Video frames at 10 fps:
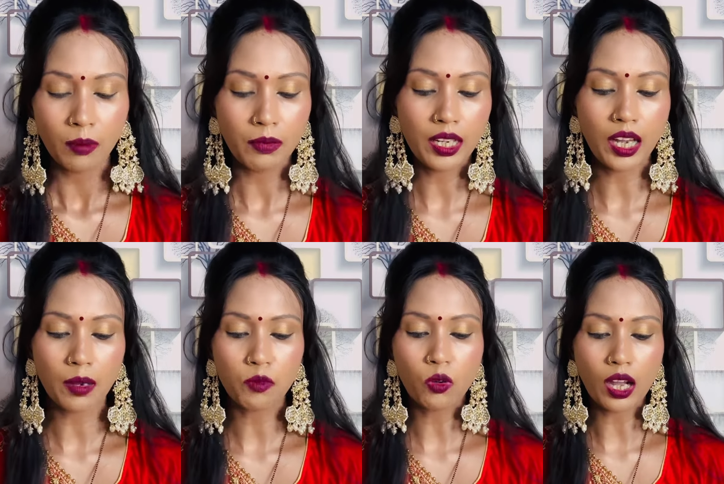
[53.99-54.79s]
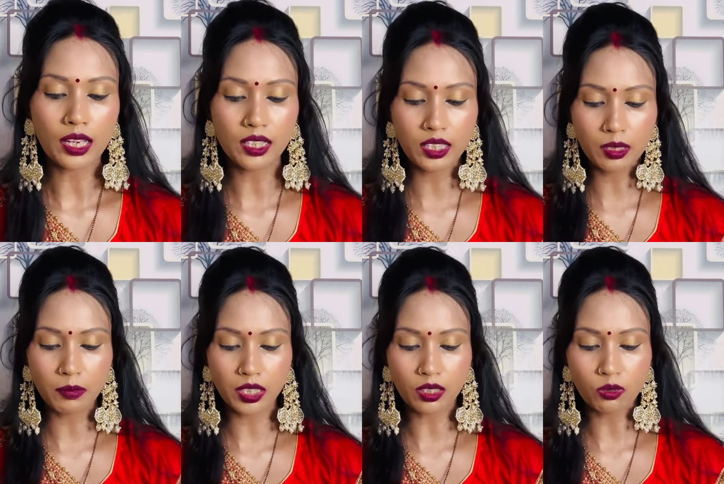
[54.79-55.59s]
मैं आपको हाईली
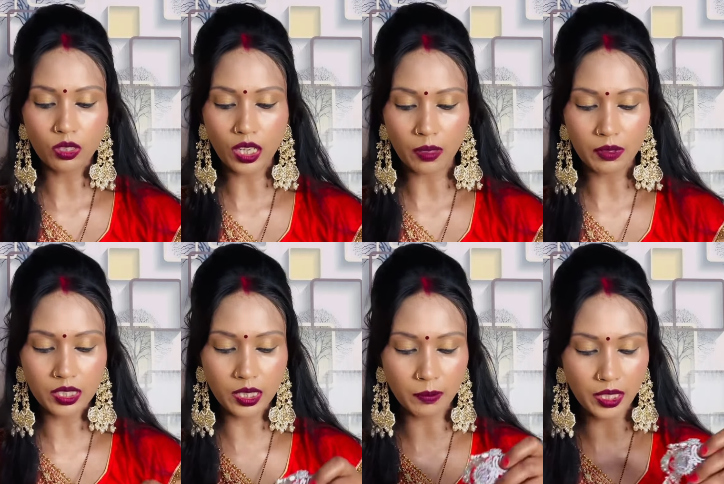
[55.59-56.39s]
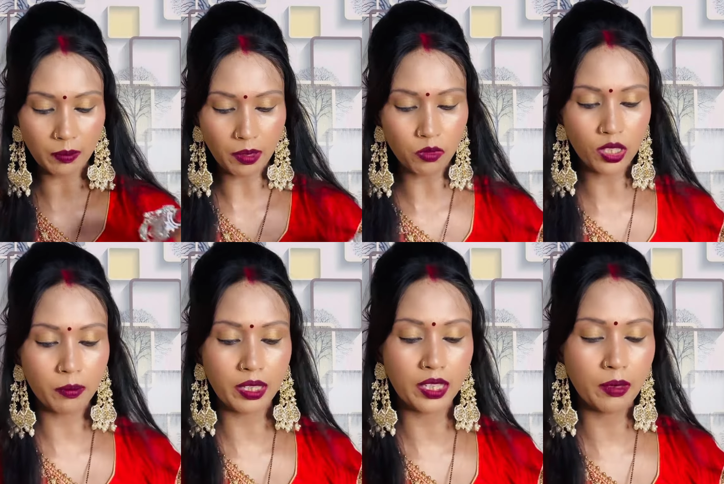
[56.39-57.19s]
रिकमेंड करूँगी अभी इसे मैंने बाबू के
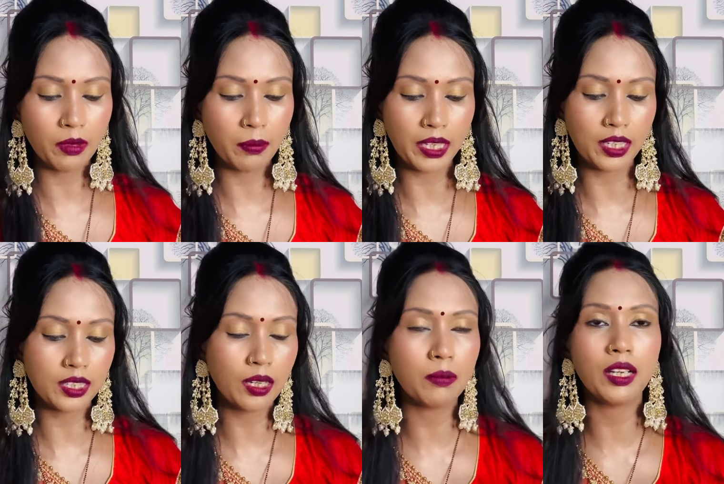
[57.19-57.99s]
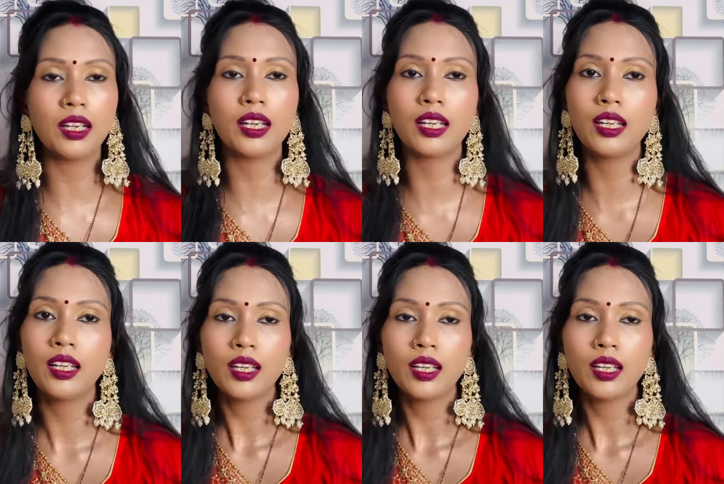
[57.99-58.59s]
बर्थडे में पहना था बर्थडे के